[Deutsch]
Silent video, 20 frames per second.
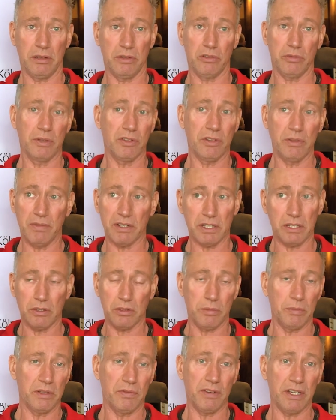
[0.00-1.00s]
Ich weiß nicht, was das
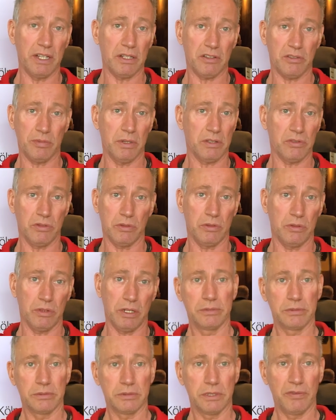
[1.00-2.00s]
noch mit Weihnachtsmarkt zu tun
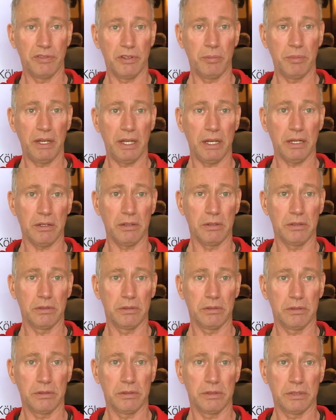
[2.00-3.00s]
hat. Der von Merkel,
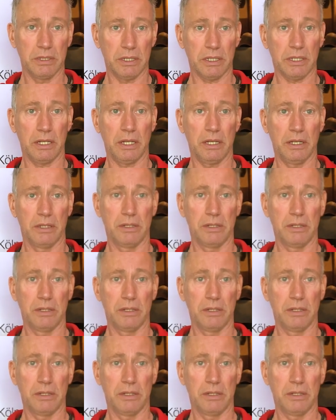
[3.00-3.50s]
ja klar.